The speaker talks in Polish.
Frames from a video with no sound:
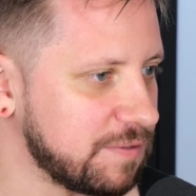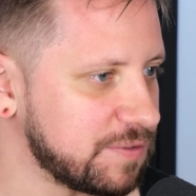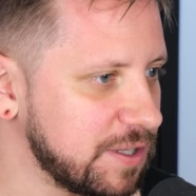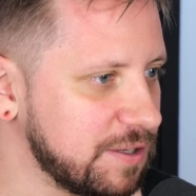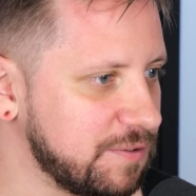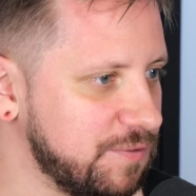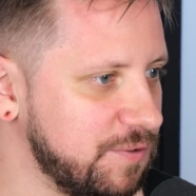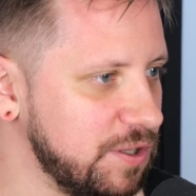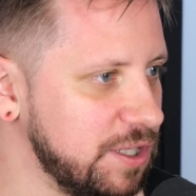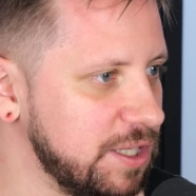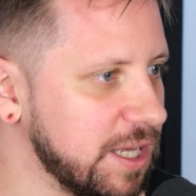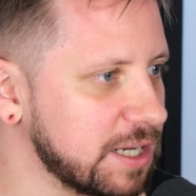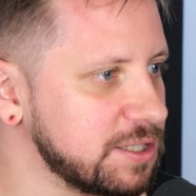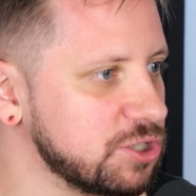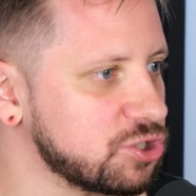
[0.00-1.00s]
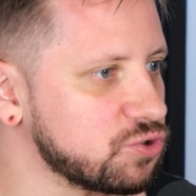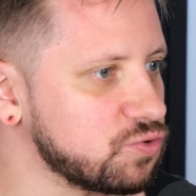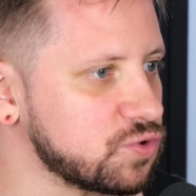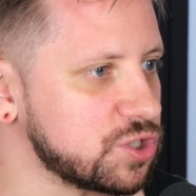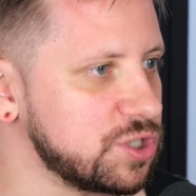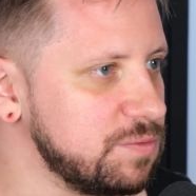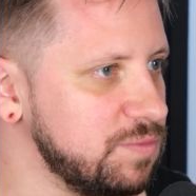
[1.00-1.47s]
w tej chwili, jak nie
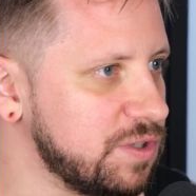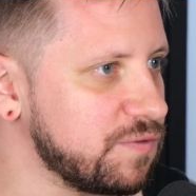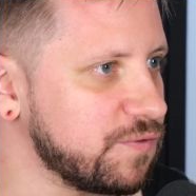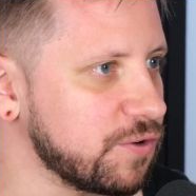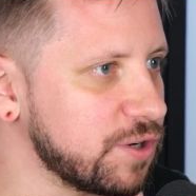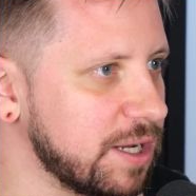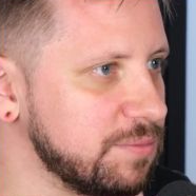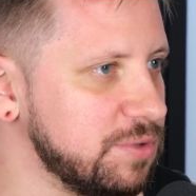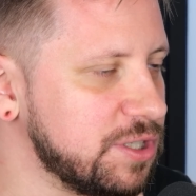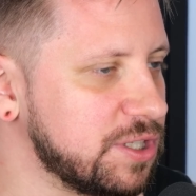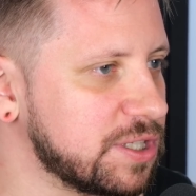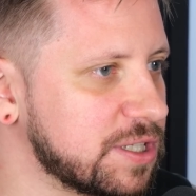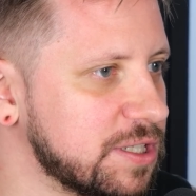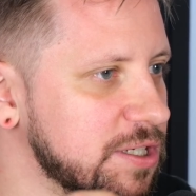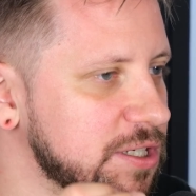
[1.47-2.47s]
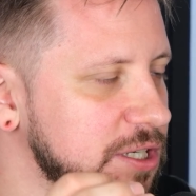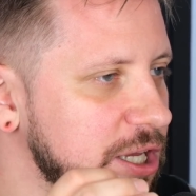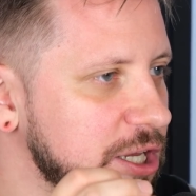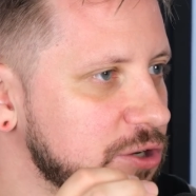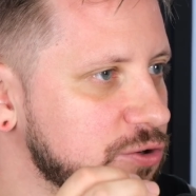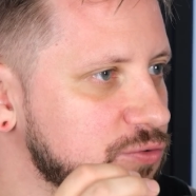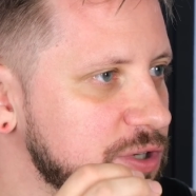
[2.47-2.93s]
sztucznymi tworami,
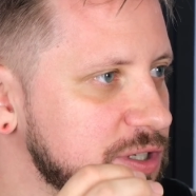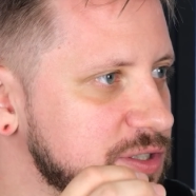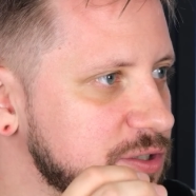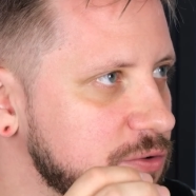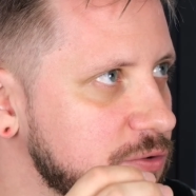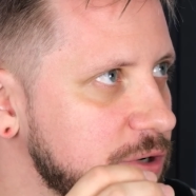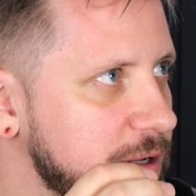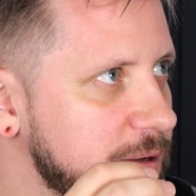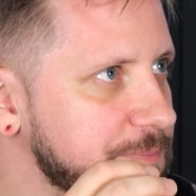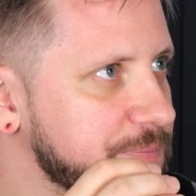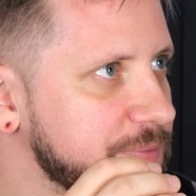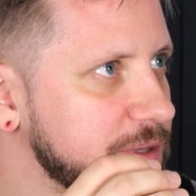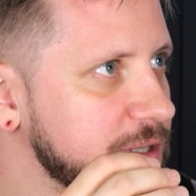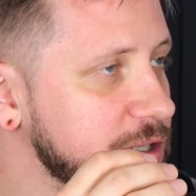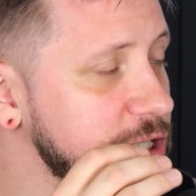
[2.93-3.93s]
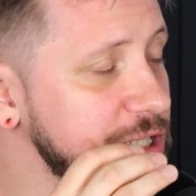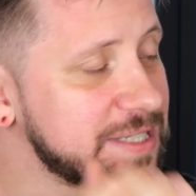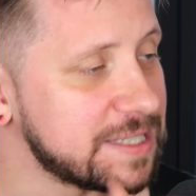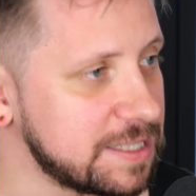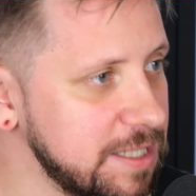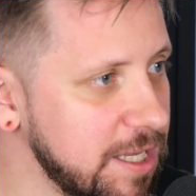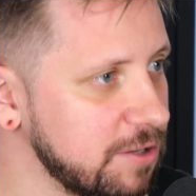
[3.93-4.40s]
które są
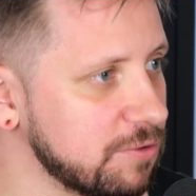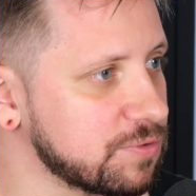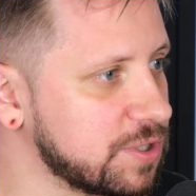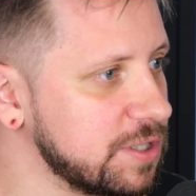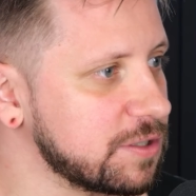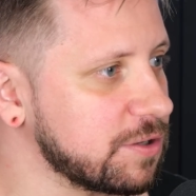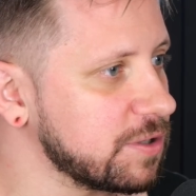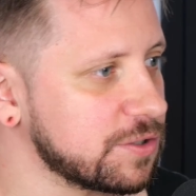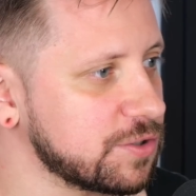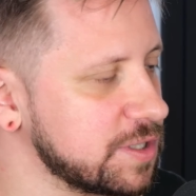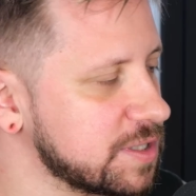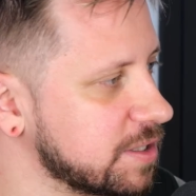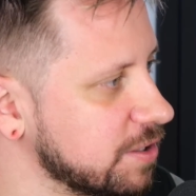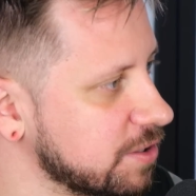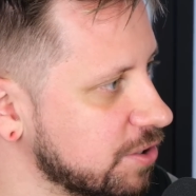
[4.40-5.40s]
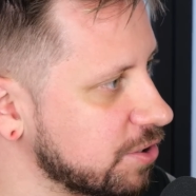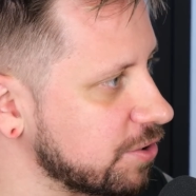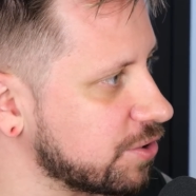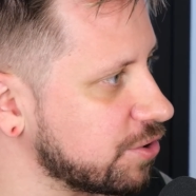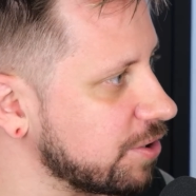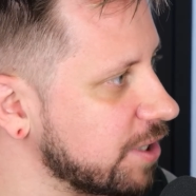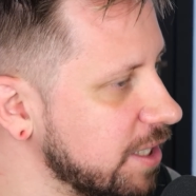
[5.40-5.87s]
istnieją tylko, to jest tro,
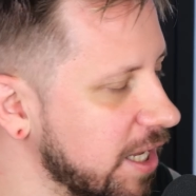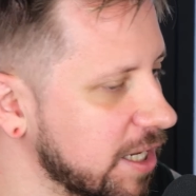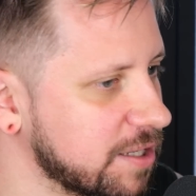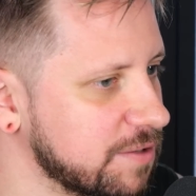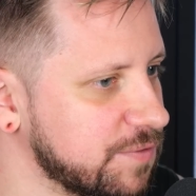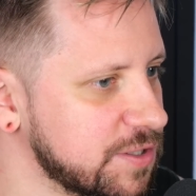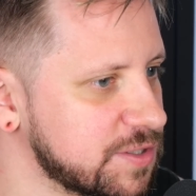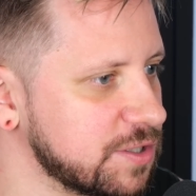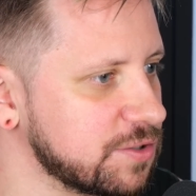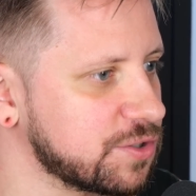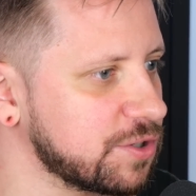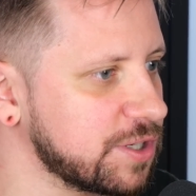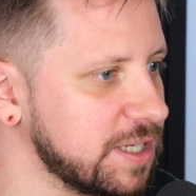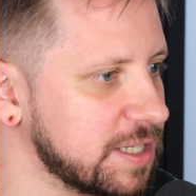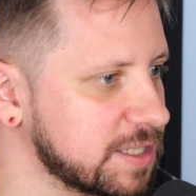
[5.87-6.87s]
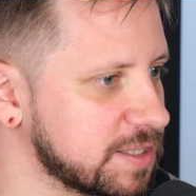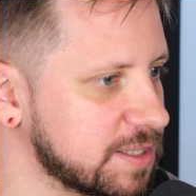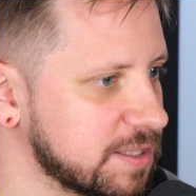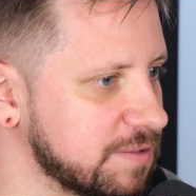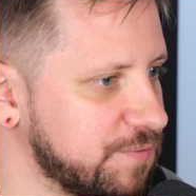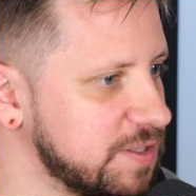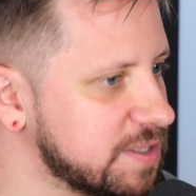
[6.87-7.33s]
trochę jak, wiesz co, trochę jak
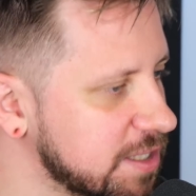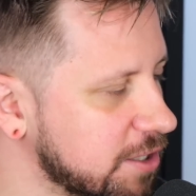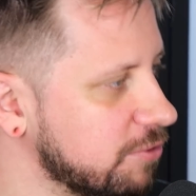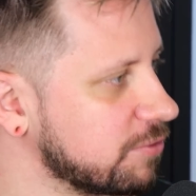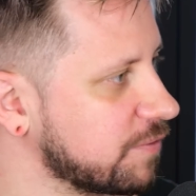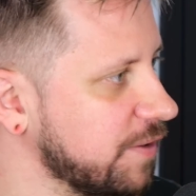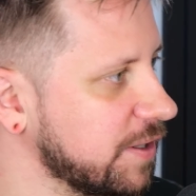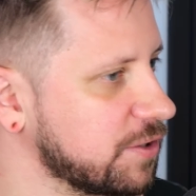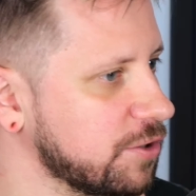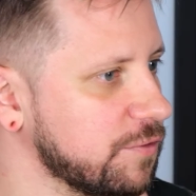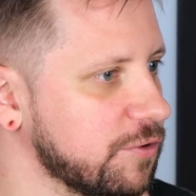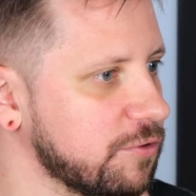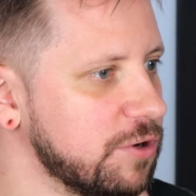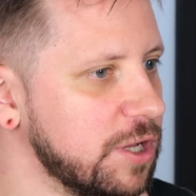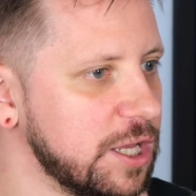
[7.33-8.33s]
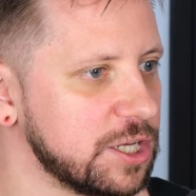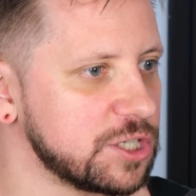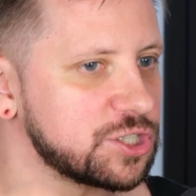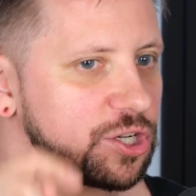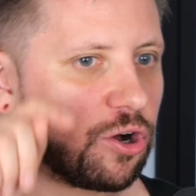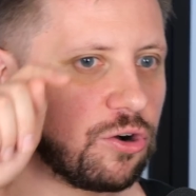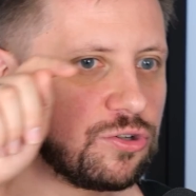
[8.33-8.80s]
z fizyką kwantową,
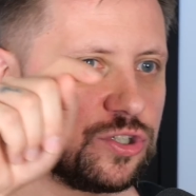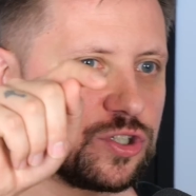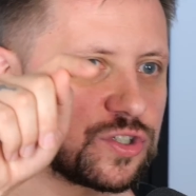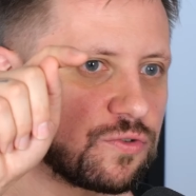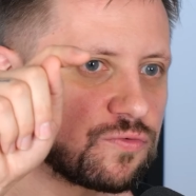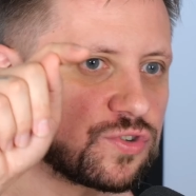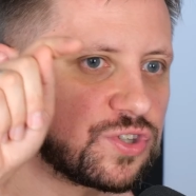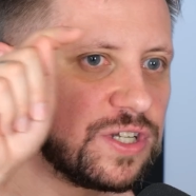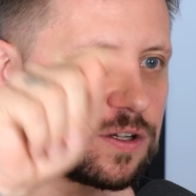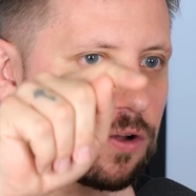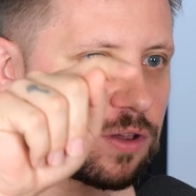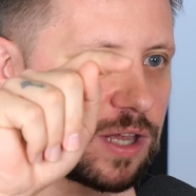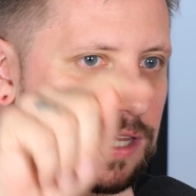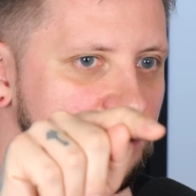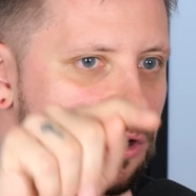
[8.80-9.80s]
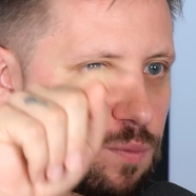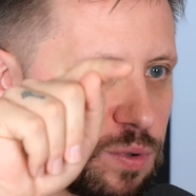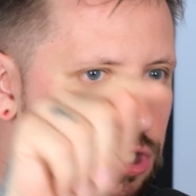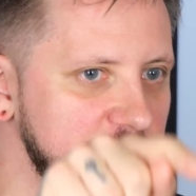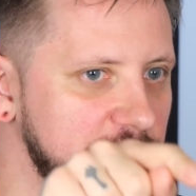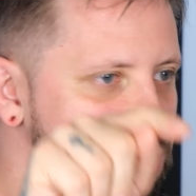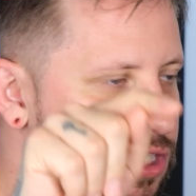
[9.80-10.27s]
że oni są tylko dlatego, bo
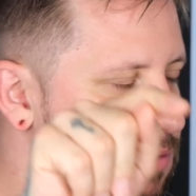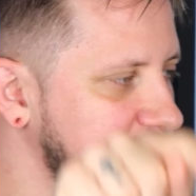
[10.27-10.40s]
się na nich